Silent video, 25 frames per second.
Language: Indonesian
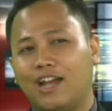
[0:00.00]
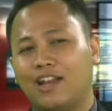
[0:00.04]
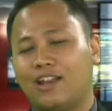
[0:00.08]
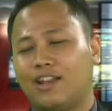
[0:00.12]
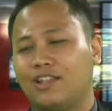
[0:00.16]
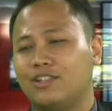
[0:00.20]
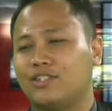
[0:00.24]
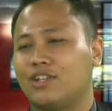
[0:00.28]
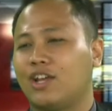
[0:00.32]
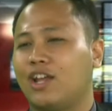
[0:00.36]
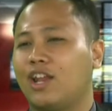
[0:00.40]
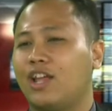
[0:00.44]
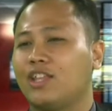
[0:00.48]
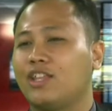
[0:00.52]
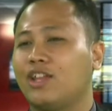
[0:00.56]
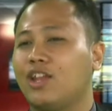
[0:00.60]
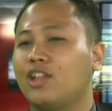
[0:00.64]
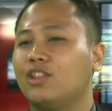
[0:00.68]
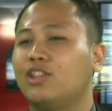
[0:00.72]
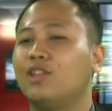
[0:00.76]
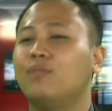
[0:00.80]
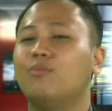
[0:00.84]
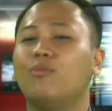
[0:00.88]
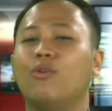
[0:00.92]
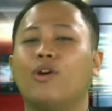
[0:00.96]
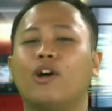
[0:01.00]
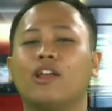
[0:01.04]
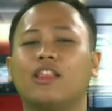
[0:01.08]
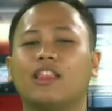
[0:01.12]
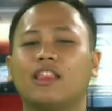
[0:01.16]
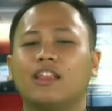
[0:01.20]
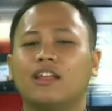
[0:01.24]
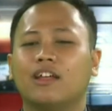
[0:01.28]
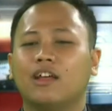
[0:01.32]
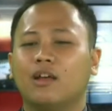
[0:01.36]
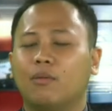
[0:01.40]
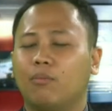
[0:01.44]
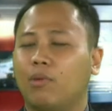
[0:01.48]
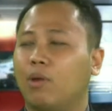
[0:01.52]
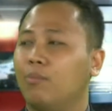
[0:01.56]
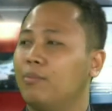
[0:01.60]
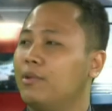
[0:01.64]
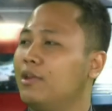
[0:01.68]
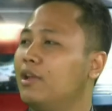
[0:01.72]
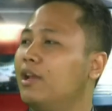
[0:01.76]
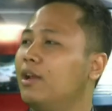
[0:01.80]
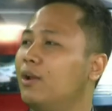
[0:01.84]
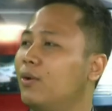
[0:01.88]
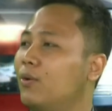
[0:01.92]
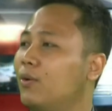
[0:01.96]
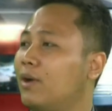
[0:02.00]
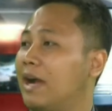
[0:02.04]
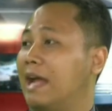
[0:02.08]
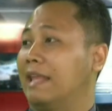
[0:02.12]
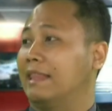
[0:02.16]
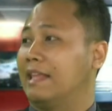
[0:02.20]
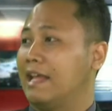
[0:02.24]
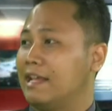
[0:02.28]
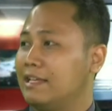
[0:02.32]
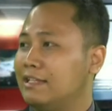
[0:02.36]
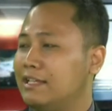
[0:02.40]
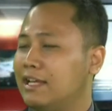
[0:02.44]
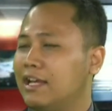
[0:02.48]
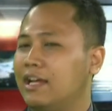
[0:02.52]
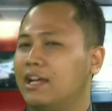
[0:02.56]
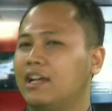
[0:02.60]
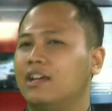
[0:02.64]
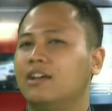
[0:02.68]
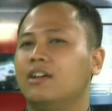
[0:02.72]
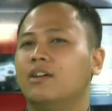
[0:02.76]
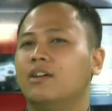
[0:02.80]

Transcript: akan rencananya nanti buat pemilu katanya.